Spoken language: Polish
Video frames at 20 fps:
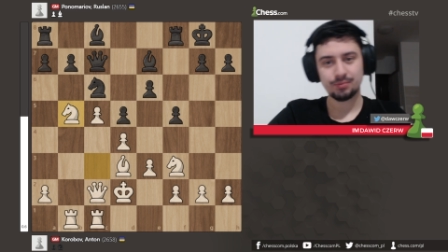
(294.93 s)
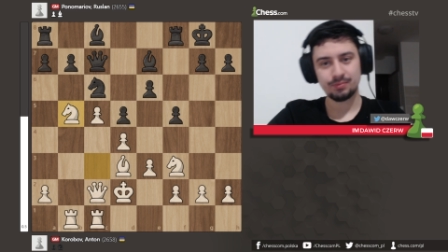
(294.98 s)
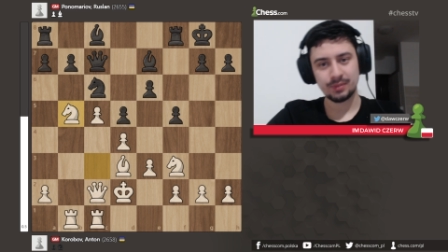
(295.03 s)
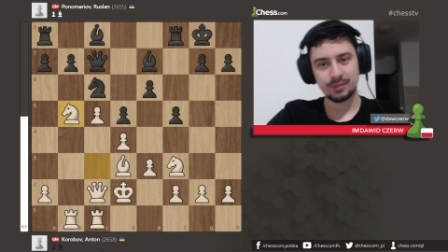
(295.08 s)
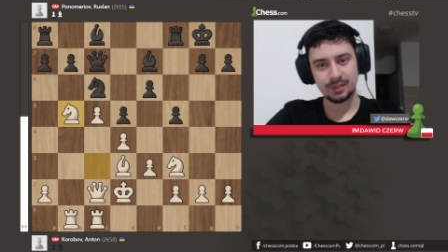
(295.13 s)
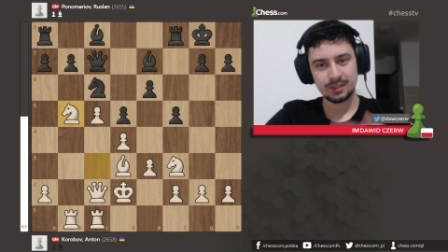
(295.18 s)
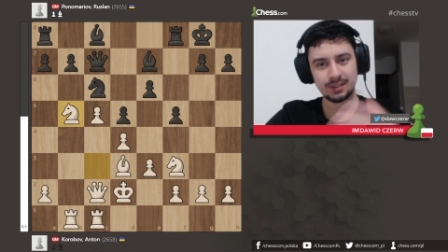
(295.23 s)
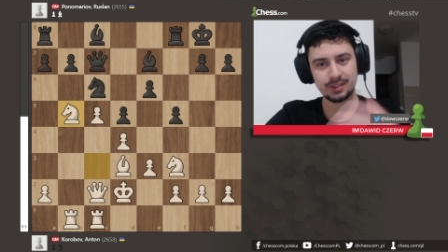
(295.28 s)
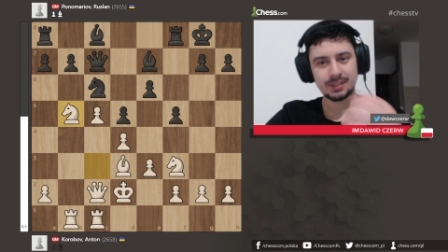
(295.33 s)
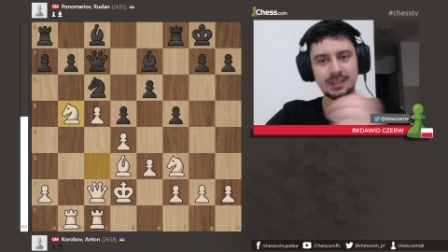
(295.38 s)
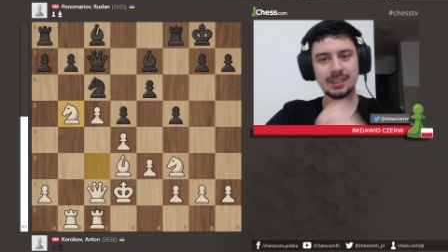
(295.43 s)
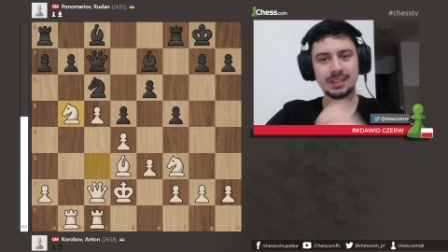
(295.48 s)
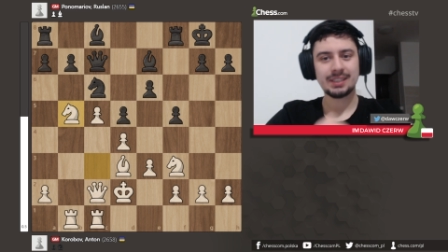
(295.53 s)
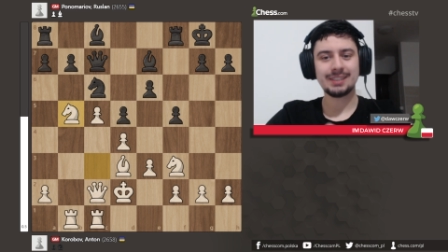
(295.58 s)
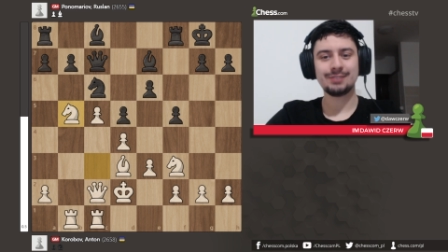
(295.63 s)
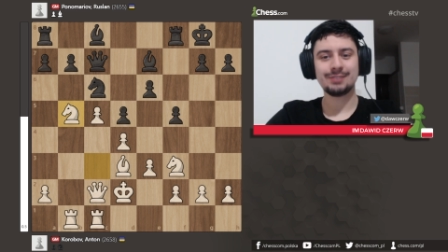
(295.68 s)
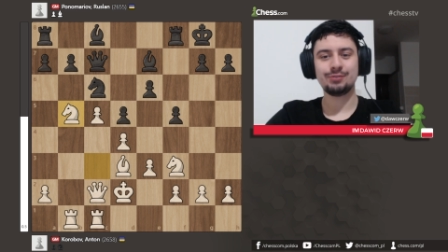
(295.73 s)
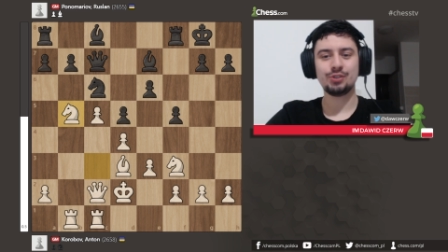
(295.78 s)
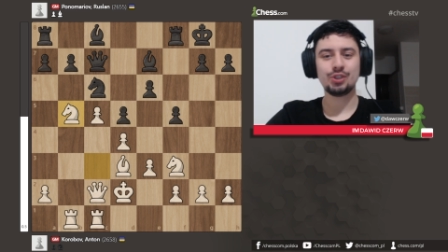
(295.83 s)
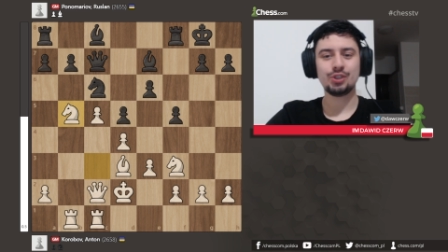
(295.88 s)
więc tak
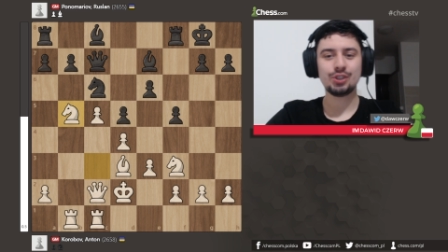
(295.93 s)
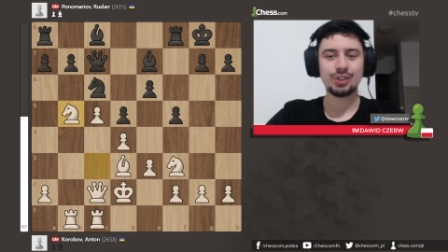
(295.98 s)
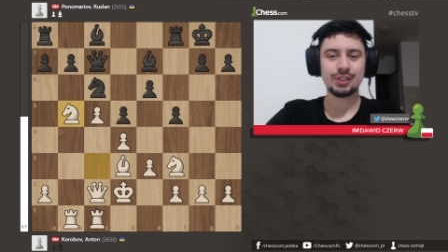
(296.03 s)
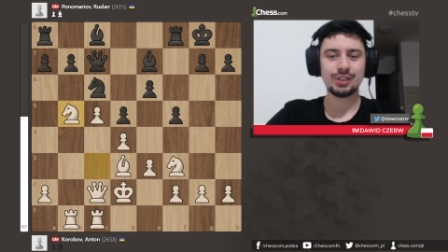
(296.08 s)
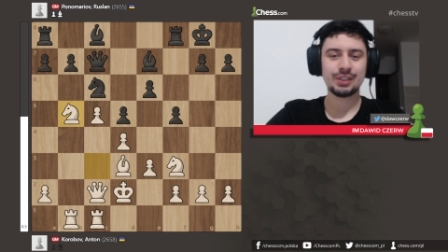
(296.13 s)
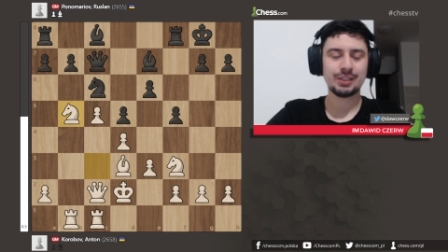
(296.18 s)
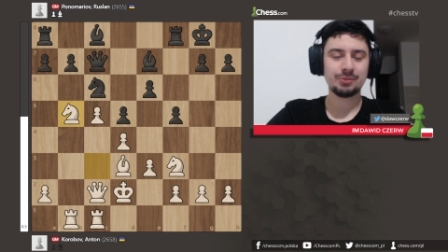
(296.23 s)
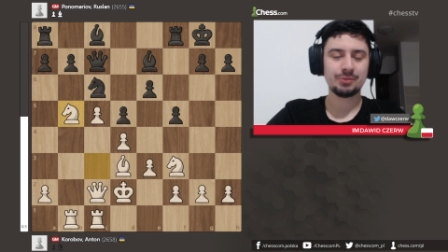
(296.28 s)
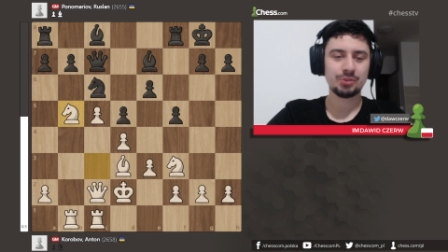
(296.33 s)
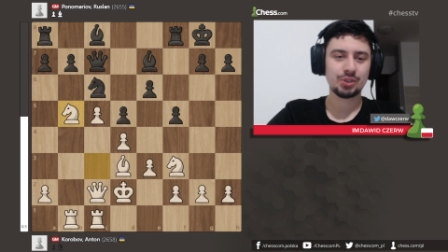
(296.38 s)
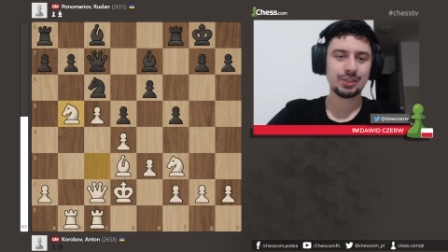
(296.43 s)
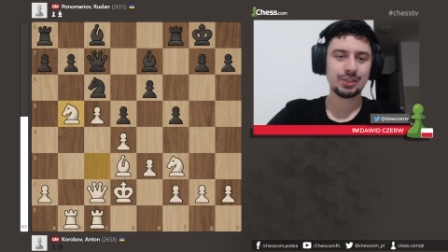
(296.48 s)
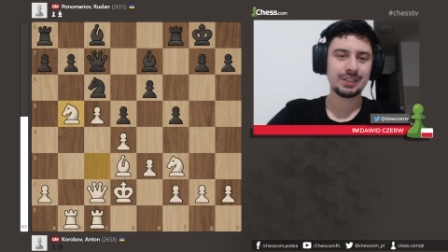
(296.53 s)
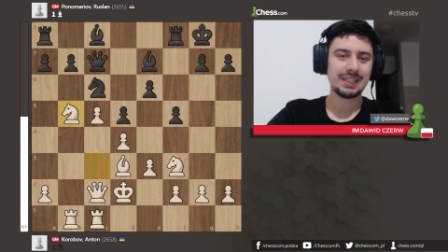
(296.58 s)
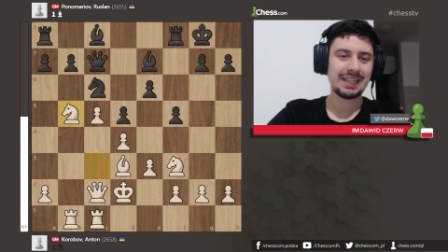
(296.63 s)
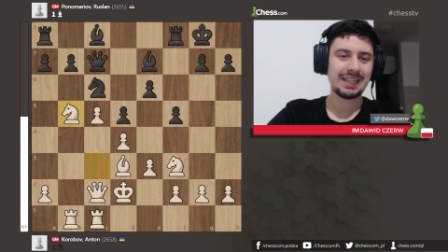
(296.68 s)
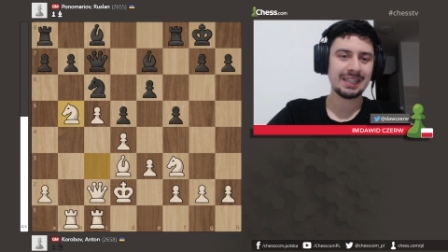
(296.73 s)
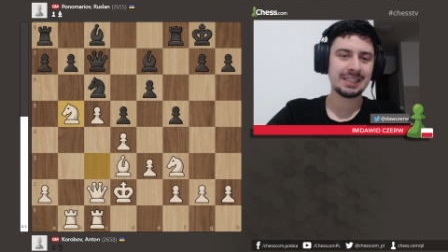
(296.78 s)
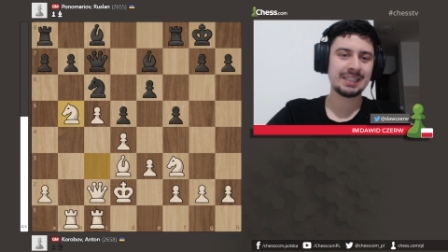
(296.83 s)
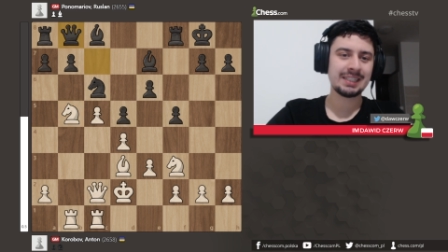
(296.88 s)
jak widzicie cały czas
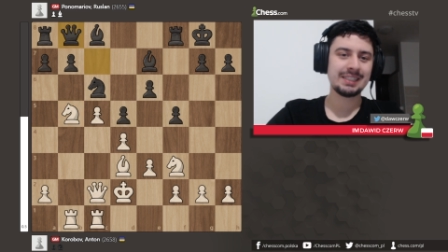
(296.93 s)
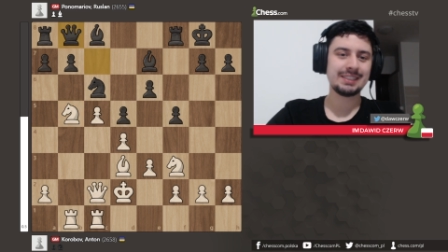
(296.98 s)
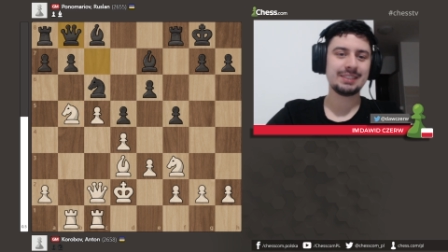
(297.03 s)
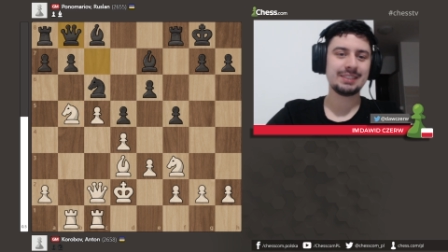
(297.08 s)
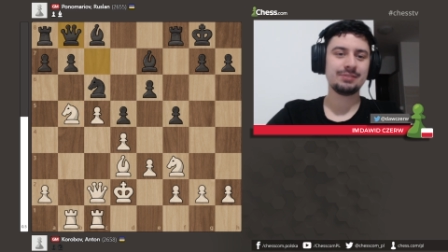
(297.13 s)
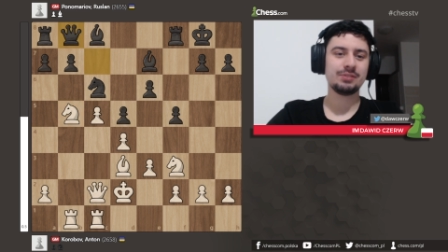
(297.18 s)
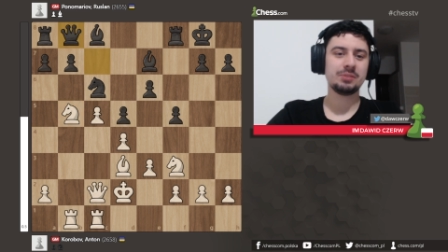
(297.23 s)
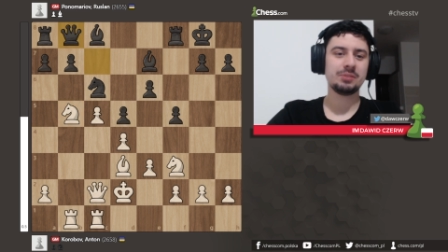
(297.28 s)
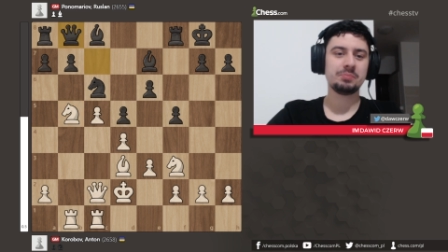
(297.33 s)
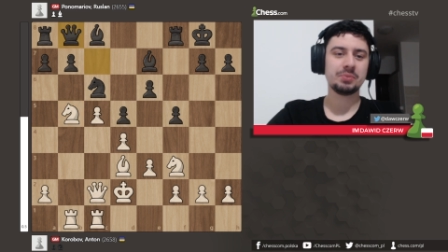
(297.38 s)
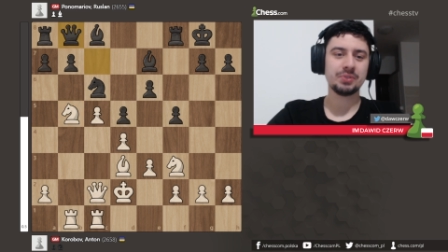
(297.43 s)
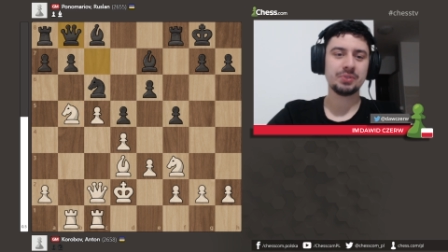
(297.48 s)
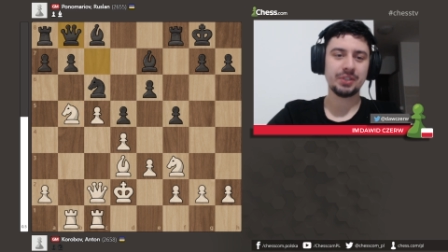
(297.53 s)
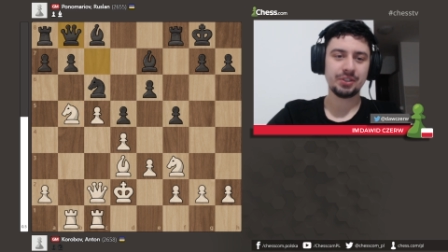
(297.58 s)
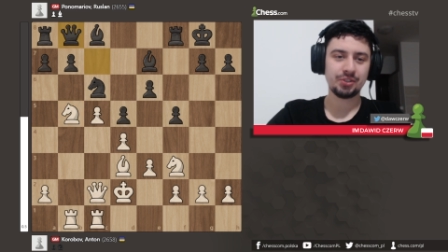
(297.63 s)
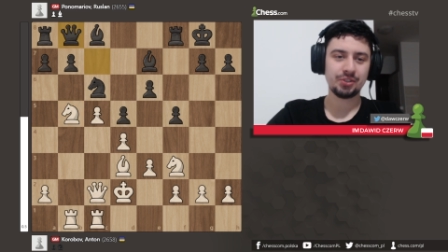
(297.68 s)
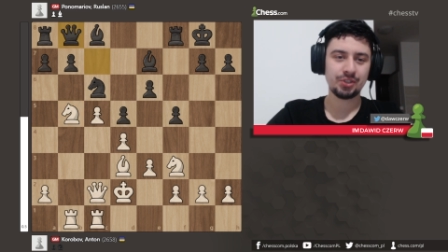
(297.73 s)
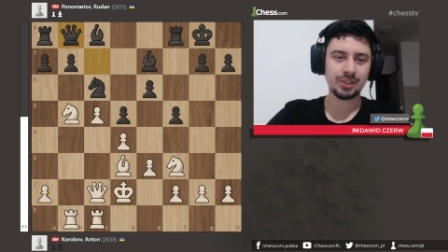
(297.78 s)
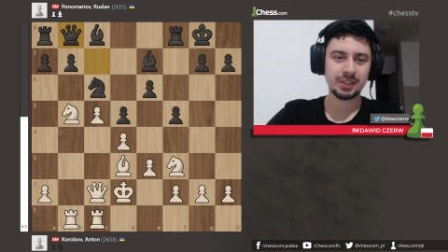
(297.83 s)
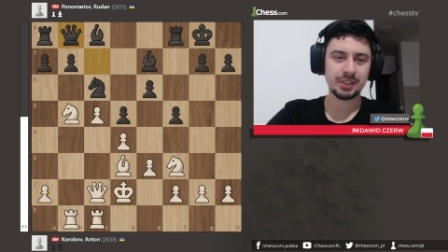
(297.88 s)
agresywne
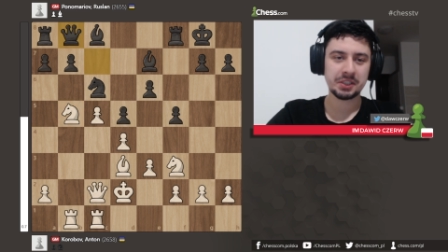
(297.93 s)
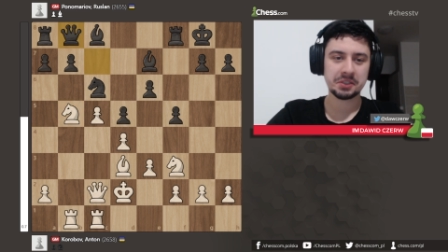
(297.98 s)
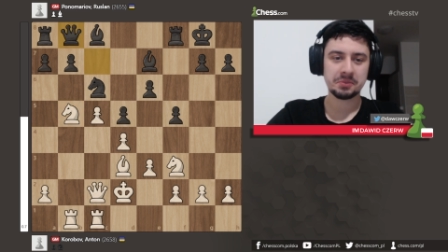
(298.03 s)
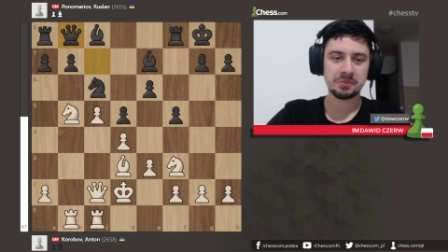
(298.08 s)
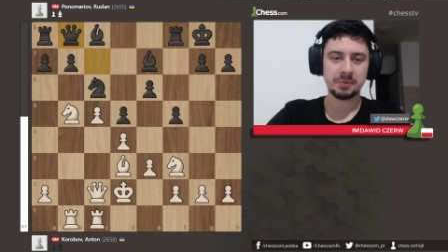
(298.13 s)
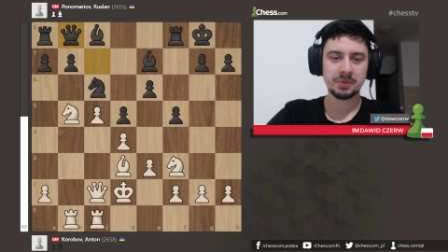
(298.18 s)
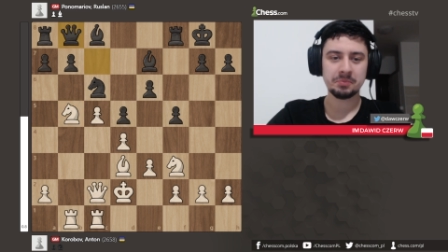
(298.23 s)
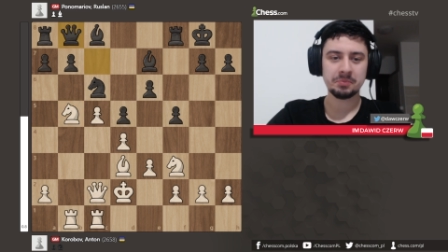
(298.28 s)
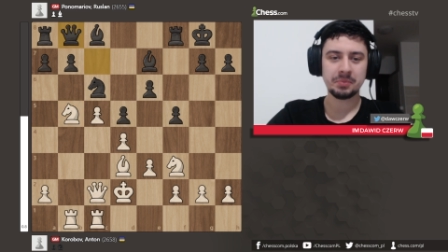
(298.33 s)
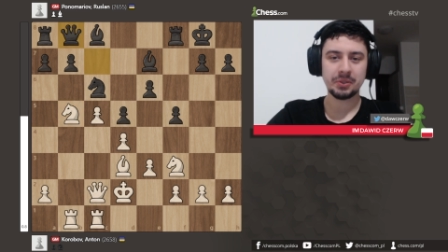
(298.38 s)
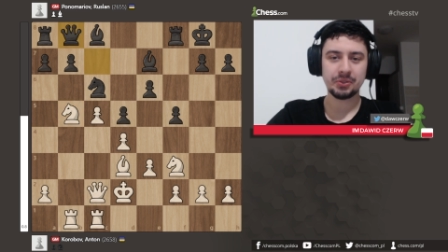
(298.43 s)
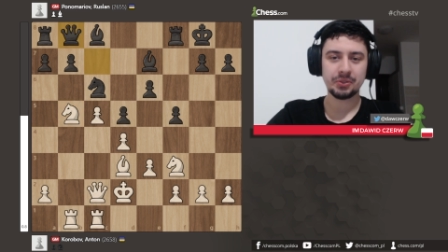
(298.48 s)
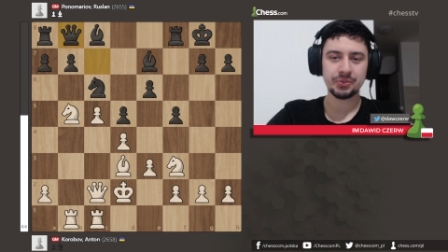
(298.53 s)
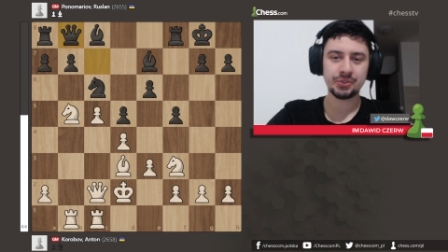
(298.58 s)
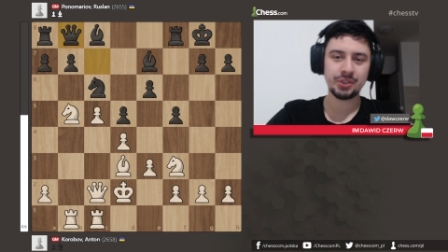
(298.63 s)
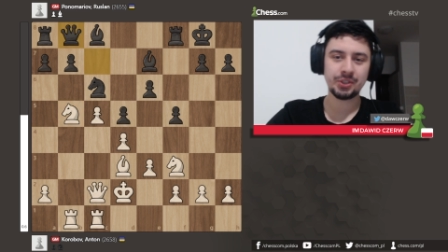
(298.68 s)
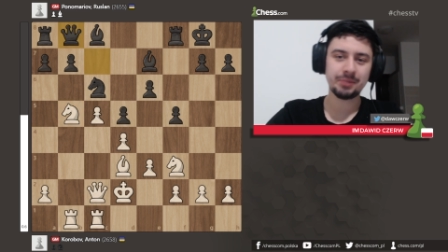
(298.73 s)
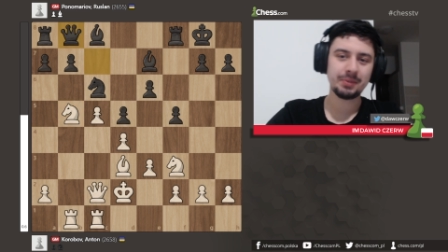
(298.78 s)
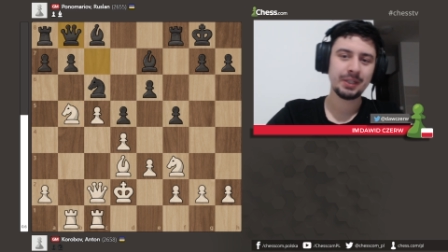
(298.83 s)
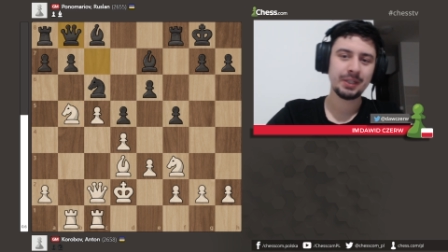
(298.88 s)
podejście, hetman
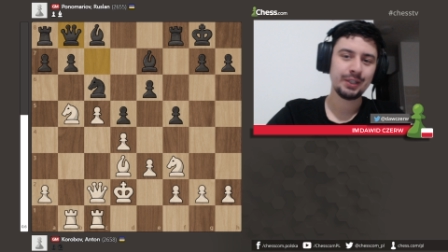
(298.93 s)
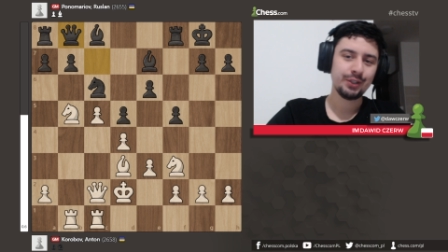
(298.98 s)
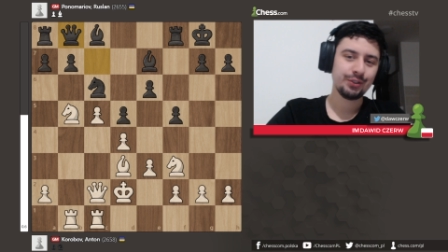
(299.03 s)
B8,